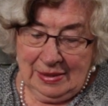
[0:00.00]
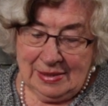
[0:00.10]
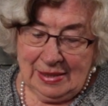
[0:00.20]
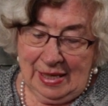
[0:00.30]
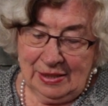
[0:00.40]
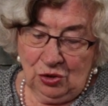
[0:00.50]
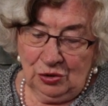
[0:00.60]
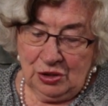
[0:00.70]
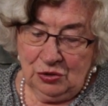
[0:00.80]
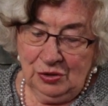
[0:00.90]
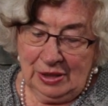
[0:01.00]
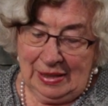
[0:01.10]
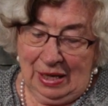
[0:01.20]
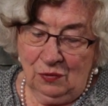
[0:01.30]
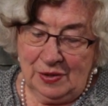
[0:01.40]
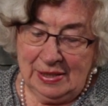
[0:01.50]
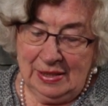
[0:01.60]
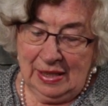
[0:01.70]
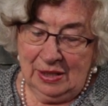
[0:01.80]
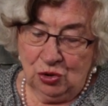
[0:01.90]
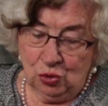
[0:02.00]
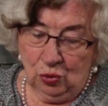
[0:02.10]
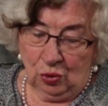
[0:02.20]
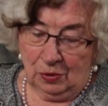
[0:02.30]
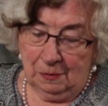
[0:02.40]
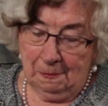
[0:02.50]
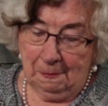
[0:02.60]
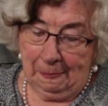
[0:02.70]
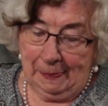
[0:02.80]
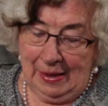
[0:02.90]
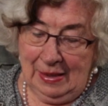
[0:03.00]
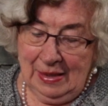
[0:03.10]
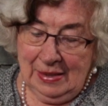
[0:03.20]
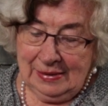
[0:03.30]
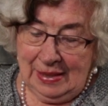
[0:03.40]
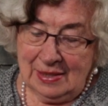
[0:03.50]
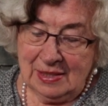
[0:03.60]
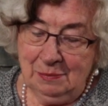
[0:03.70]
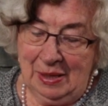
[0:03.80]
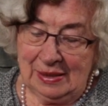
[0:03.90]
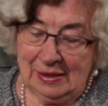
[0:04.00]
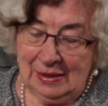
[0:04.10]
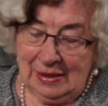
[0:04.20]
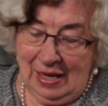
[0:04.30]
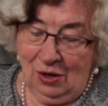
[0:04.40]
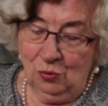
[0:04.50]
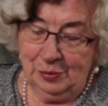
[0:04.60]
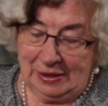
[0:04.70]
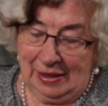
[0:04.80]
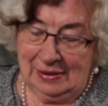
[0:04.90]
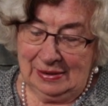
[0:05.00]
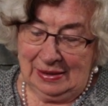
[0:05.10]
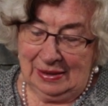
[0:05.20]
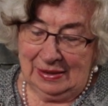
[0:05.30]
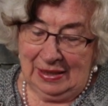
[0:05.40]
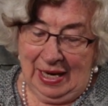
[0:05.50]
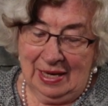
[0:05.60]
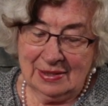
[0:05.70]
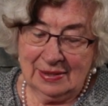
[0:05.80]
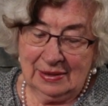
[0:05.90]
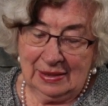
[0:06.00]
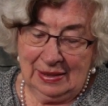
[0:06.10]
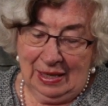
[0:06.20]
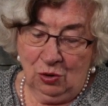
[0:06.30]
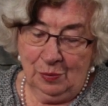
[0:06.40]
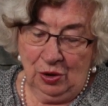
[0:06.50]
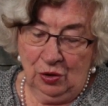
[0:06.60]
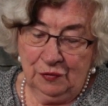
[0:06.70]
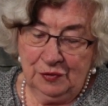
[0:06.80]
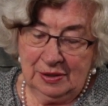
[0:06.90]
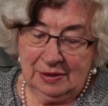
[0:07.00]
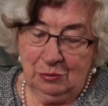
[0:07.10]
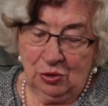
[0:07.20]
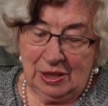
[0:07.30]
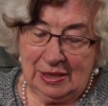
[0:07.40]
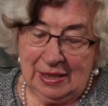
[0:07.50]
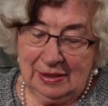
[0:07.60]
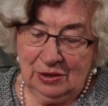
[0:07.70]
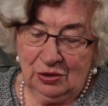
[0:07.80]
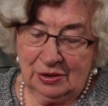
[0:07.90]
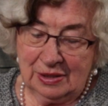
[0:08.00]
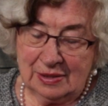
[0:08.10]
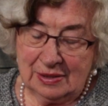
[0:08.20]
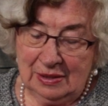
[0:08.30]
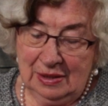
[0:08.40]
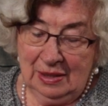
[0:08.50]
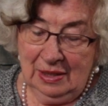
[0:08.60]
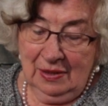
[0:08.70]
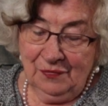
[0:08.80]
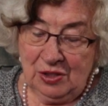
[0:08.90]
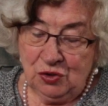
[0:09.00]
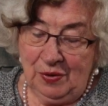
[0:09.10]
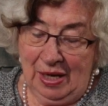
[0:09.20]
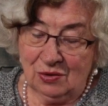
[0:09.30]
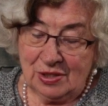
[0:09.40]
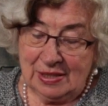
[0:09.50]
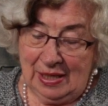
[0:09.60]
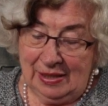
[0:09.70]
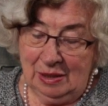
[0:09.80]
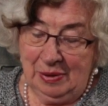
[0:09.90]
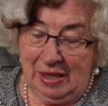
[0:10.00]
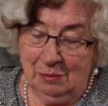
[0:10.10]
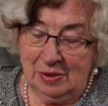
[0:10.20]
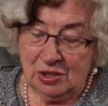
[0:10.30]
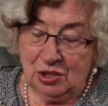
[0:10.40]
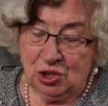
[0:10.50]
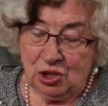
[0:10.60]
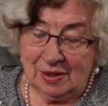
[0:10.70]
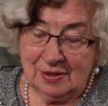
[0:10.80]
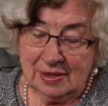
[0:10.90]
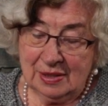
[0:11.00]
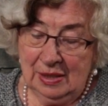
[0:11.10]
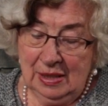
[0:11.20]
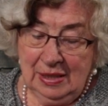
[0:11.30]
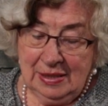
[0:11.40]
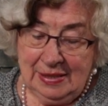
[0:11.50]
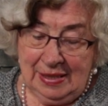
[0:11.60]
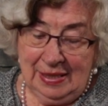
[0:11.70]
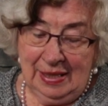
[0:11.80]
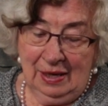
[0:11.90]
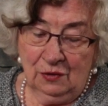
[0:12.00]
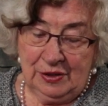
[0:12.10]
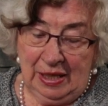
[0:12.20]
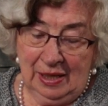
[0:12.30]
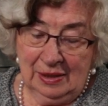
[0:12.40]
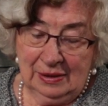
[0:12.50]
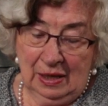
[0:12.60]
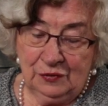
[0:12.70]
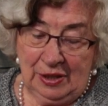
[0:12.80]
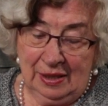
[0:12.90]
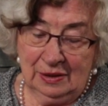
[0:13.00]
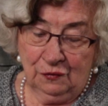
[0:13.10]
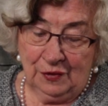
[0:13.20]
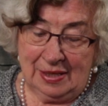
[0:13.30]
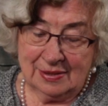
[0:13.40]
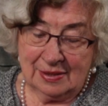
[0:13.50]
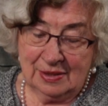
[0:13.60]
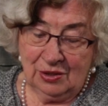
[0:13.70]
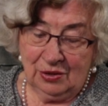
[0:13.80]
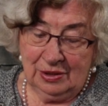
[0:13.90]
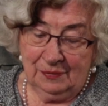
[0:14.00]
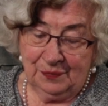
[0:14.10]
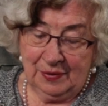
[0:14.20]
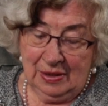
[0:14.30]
Das Reich Gottes und der Glaube sind ein Duo, das man kaum trennen kann. Erst der Glaube öffnet die Möglichkeiten Gottes, dass wir aus seinem himmlischen Schatz Dinge auf, Erde, auf der Erde freisetzen können.